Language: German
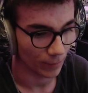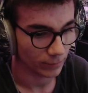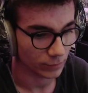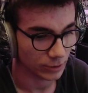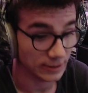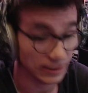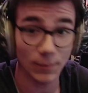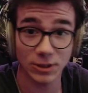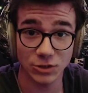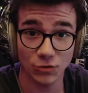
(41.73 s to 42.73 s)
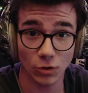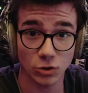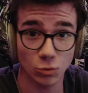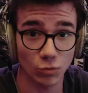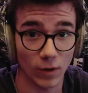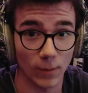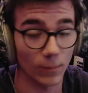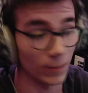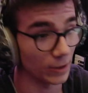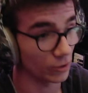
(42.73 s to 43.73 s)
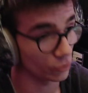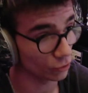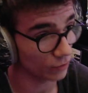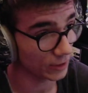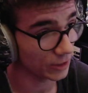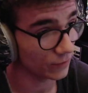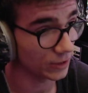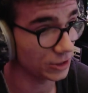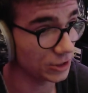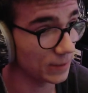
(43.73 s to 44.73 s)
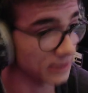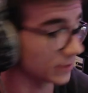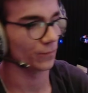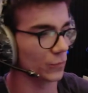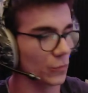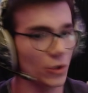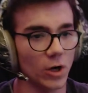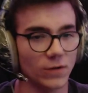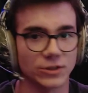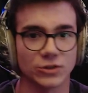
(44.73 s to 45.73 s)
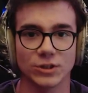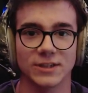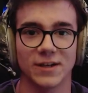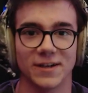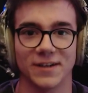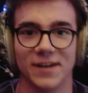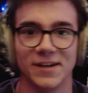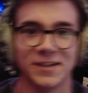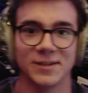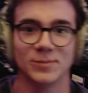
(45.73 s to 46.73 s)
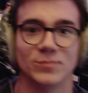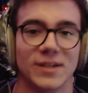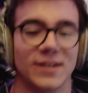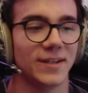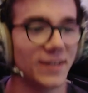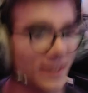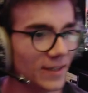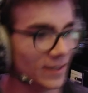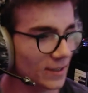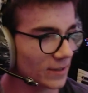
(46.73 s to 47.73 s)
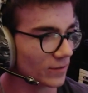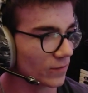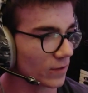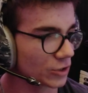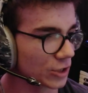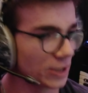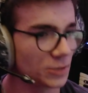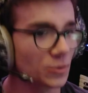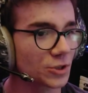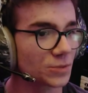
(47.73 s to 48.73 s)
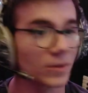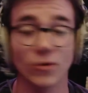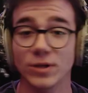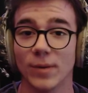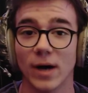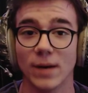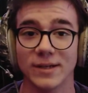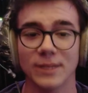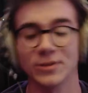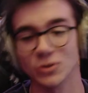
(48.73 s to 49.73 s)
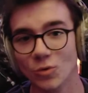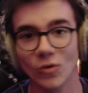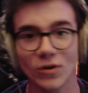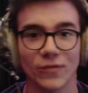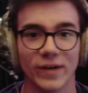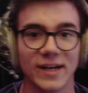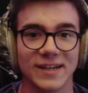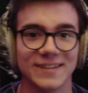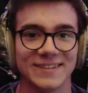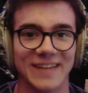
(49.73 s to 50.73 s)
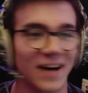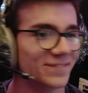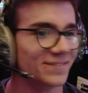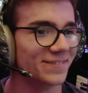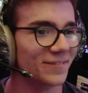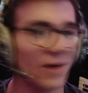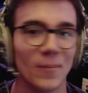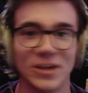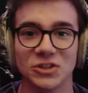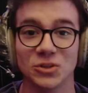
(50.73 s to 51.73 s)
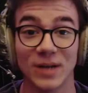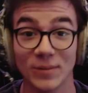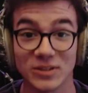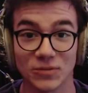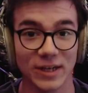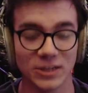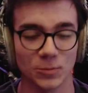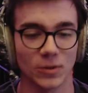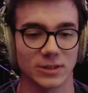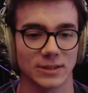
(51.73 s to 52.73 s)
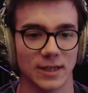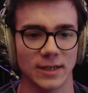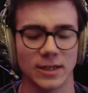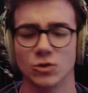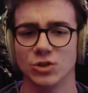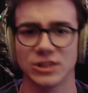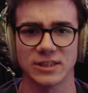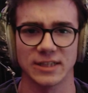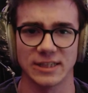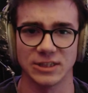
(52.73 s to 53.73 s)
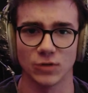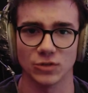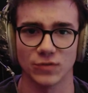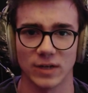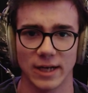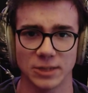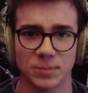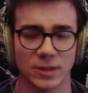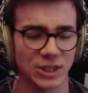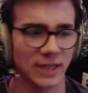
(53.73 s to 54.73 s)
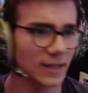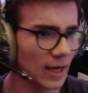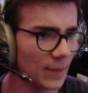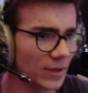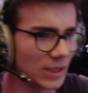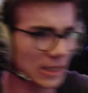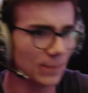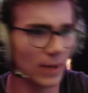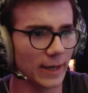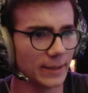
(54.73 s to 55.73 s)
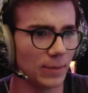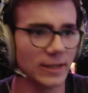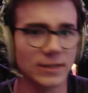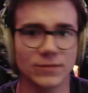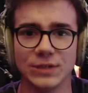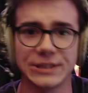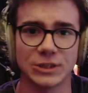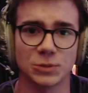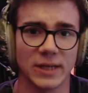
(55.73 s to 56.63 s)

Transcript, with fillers: die damals nicht wirklich gut war. Meine Tonqualität war nicht die beste. Ja, was soll ich sagen? Ähm, wahrscheinlich muss ich es ein bisschen runter bearbeiten, aber so ungefähr, ja, war meine Stimme damals auf der Xbox. Äh, natürlich ist es jetzt nicht wirklich vergleichbar. Ich kann einmal einen Clip einblenden, wie es dann später